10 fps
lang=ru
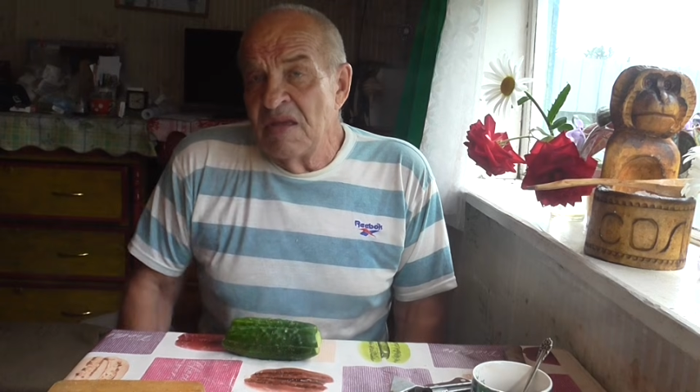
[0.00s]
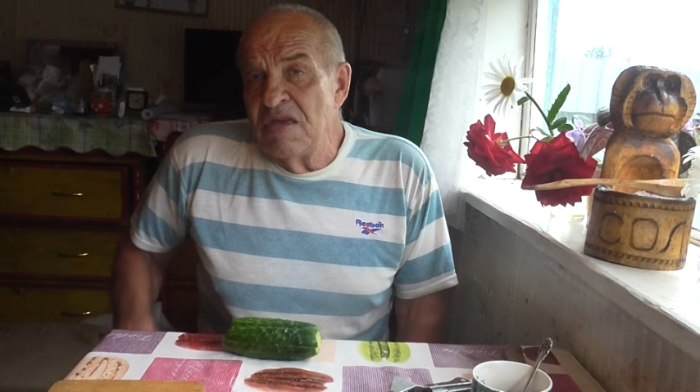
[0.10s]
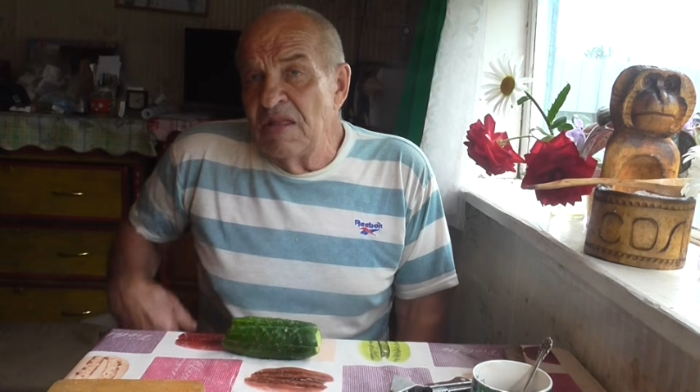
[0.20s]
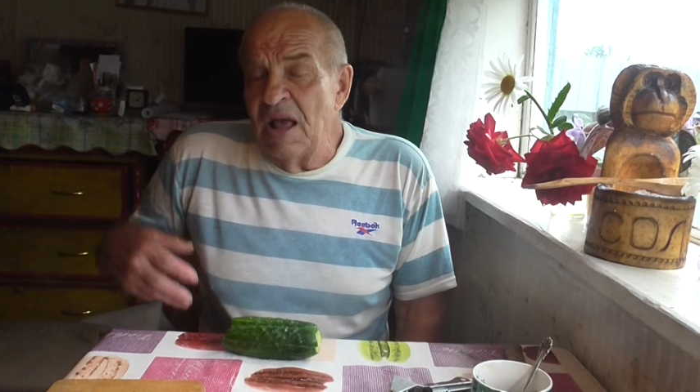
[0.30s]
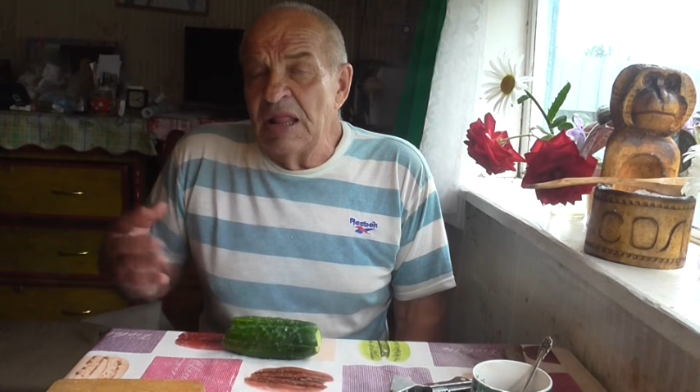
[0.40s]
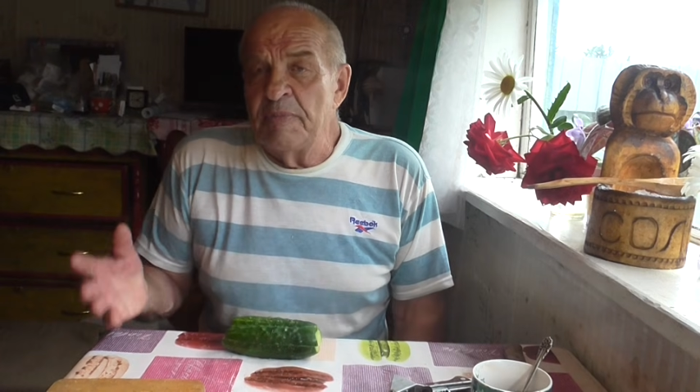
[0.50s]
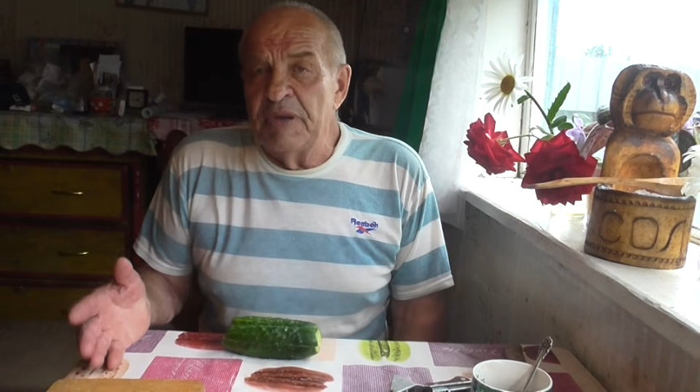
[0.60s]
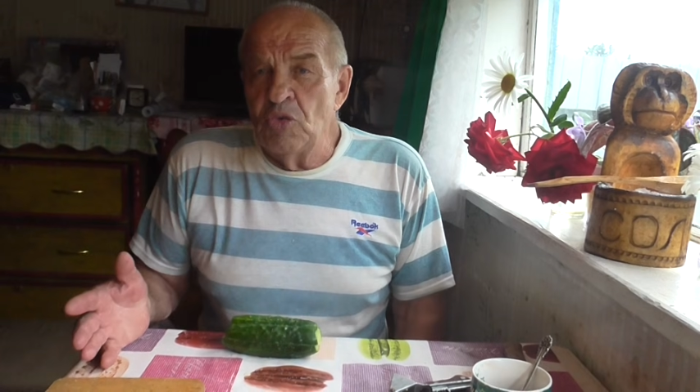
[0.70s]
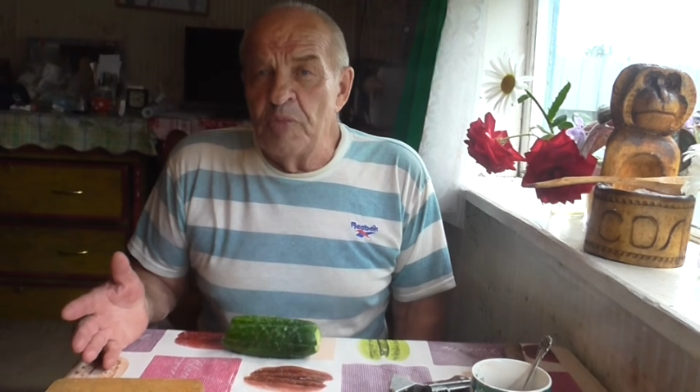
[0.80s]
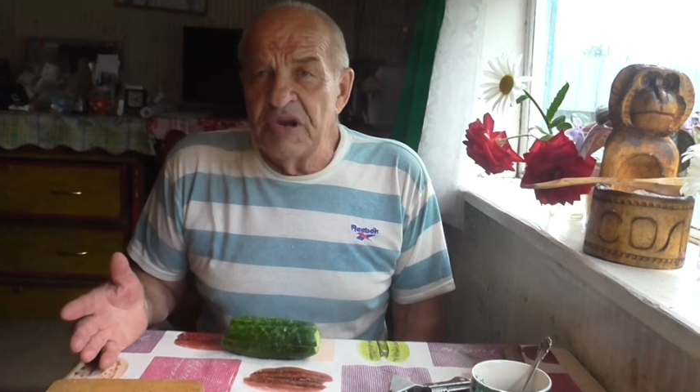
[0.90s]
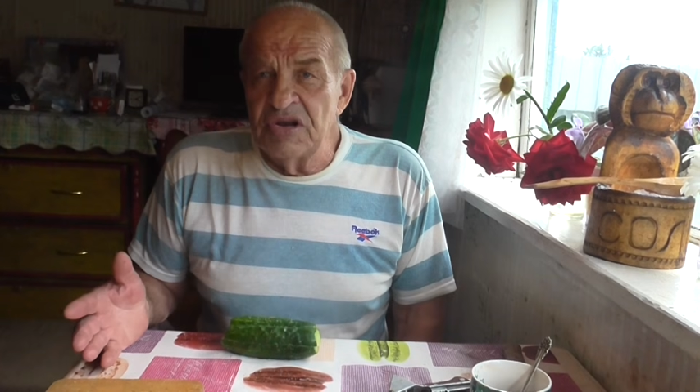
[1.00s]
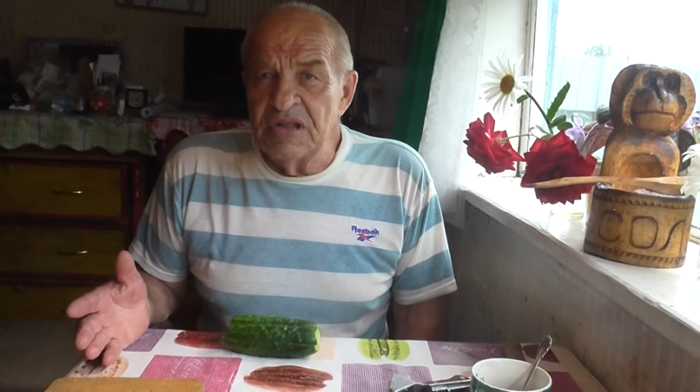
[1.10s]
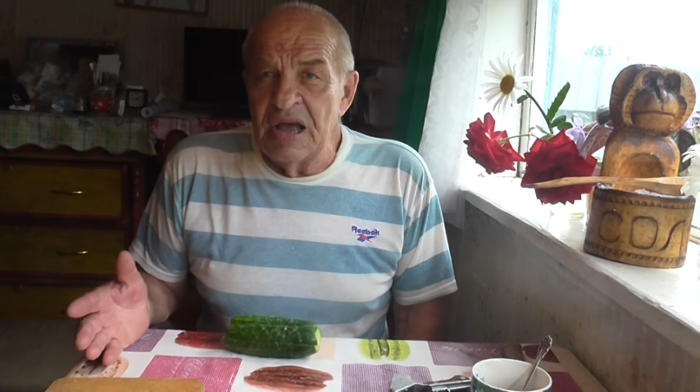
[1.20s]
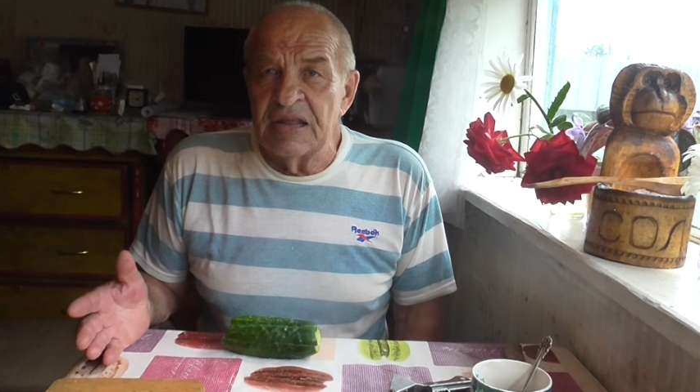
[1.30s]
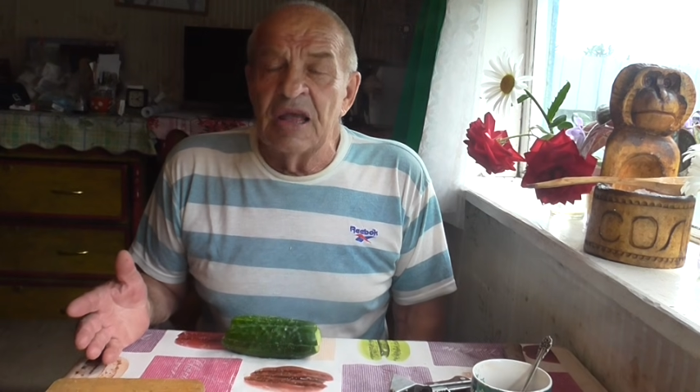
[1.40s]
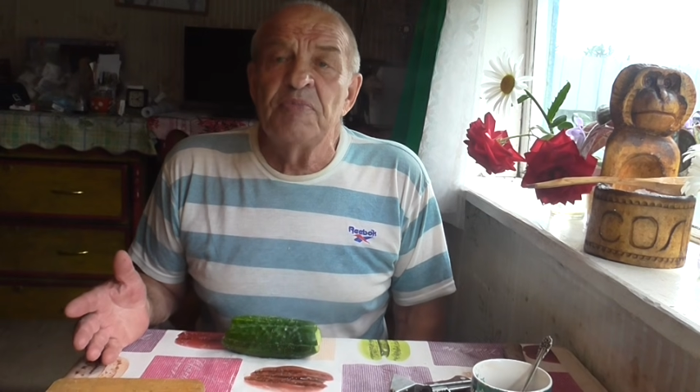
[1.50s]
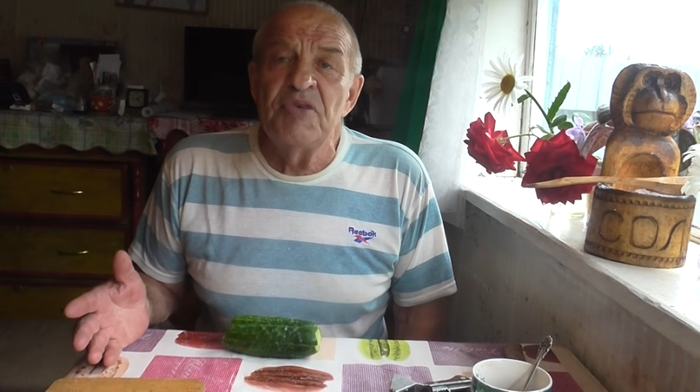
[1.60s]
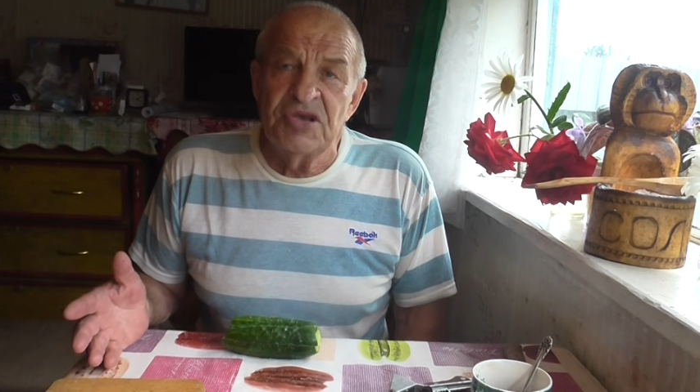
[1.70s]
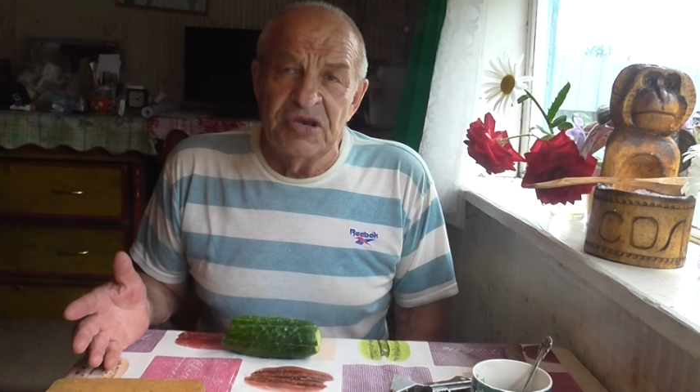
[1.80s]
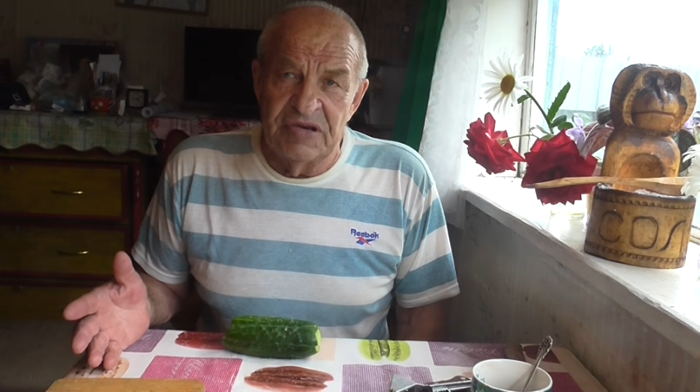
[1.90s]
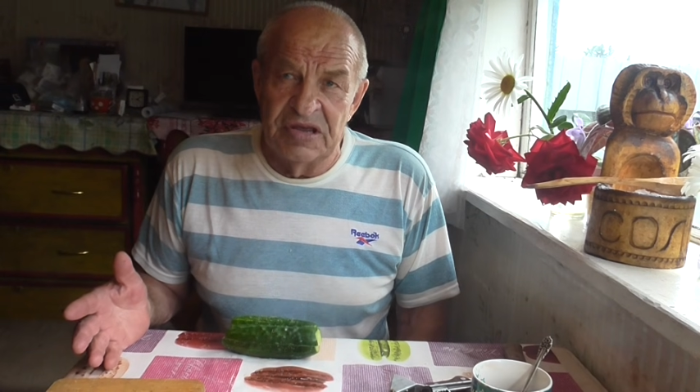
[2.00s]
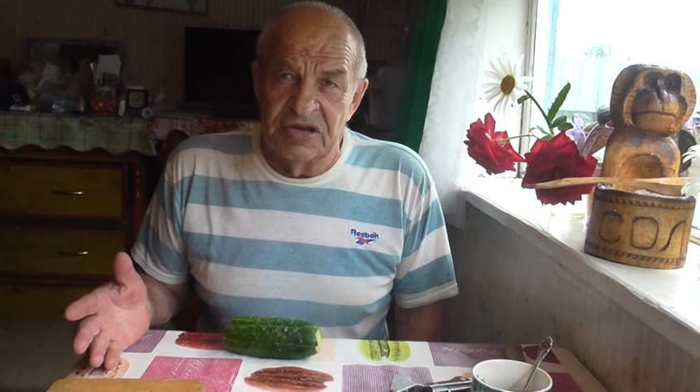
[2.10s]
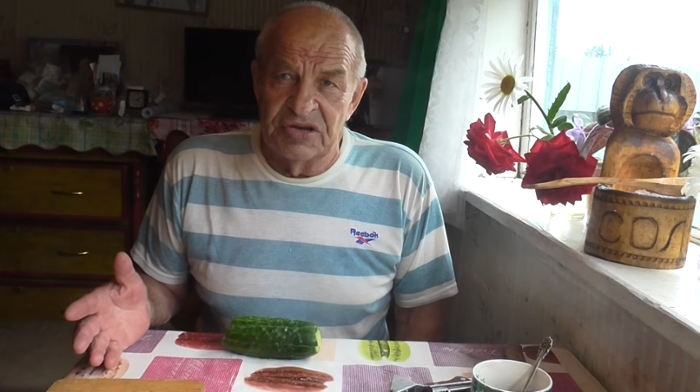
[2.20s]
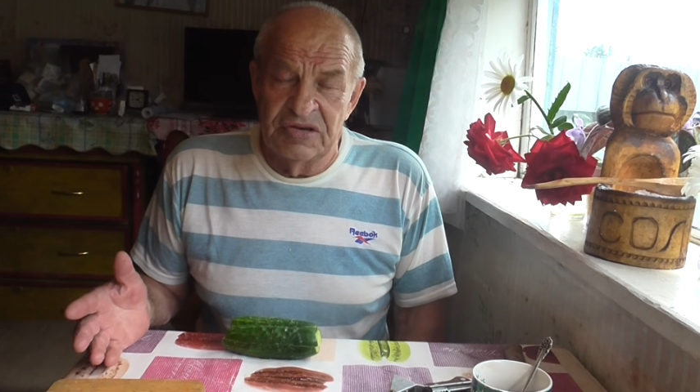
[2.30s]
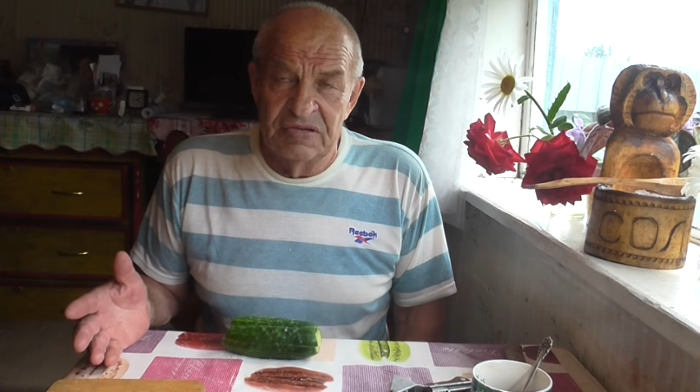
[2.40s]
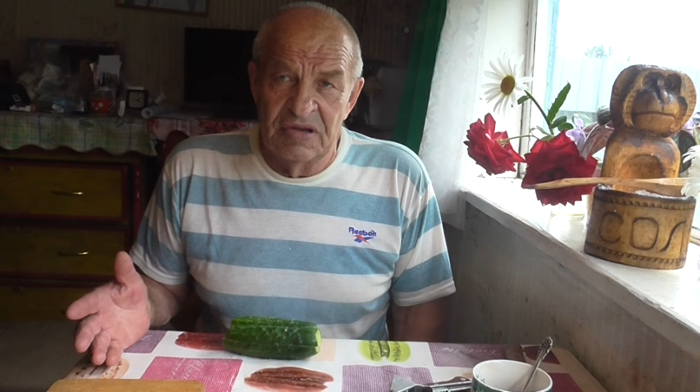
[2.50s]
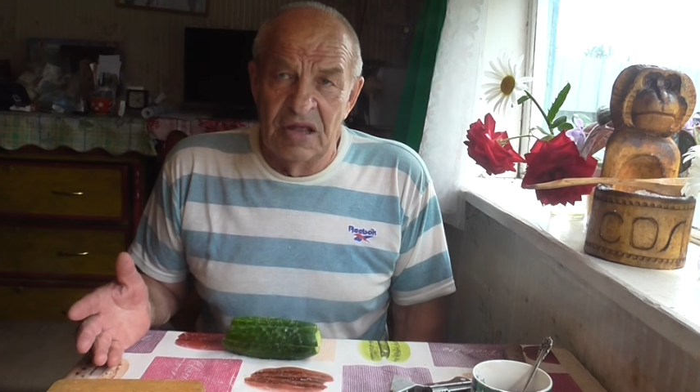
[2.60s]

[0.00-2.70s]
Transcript: Не надо предупреждать, отписывайтесь.